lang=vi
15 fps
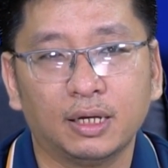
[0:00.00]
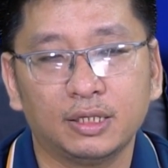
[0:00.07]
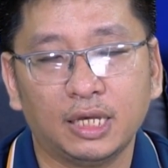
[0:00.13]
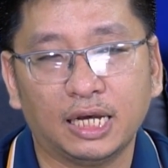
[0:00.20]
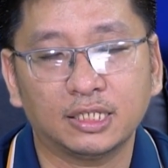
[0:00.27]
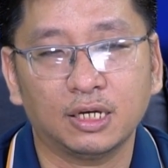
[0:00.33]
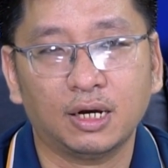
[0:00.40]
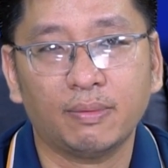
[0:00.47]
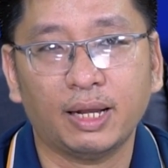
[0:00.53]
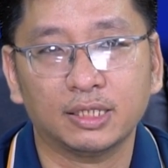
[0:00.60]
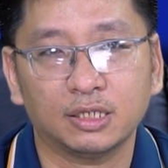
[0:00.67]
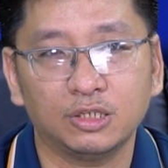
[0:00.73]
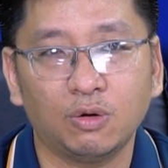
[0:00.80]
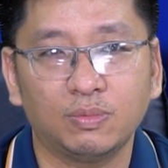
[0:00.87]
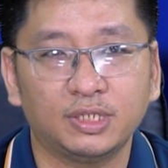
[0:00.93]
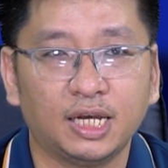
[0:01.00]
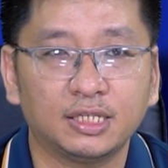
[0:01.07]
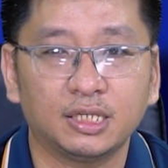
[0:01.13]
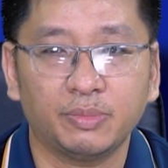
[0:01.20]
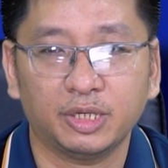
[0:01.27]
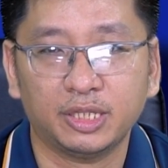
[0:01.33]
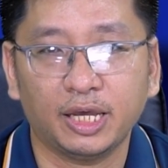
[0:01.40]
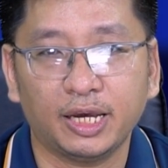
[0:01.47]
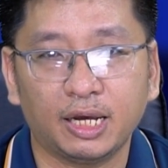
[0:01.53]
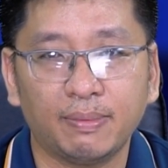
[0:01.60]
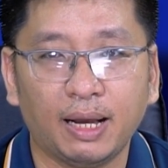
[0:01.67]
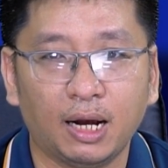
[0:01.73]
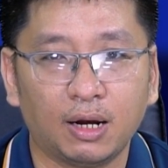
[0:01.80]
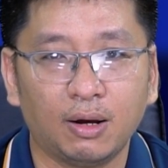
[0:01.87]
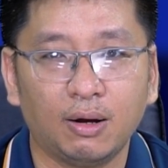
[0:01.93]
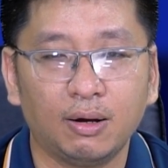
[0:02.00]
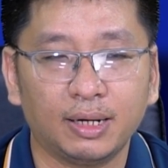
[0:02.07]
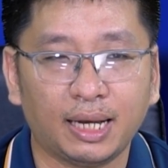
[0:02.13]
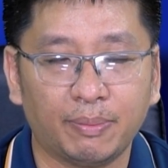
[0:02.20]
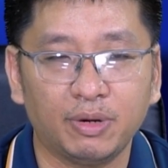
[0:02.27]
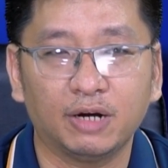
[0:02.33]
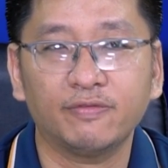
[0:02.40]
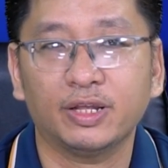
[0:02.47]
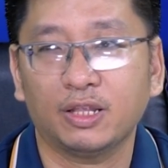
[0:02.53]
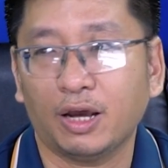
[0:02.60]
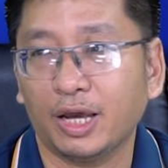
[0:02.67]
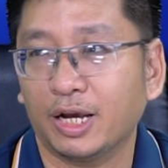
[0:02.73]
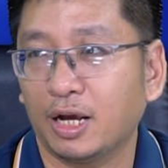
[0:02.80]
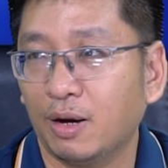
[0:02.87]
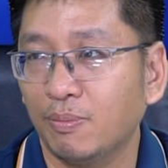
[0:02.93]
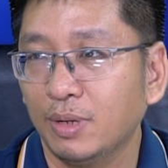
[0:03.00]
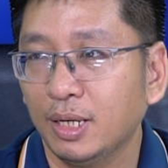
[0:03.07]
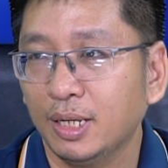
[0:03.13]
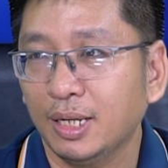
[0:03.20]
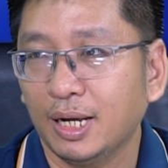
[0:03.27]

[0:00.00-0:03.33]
à, giả sử các bạn sử dụng ChatGPT, các bạn có cảm hứng về nó hay không?